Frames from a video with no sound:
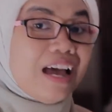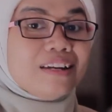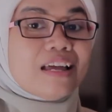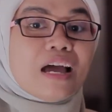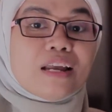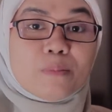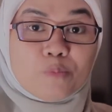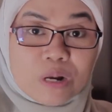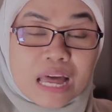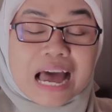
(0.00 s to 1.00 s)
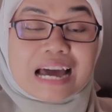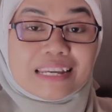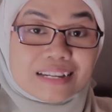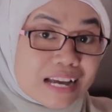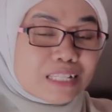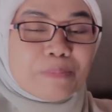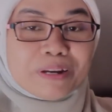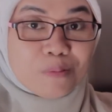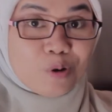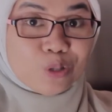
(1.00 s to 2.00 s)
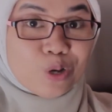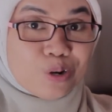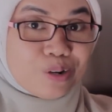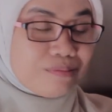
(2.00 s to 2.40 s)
Dan ada pula aneka sepeda motor.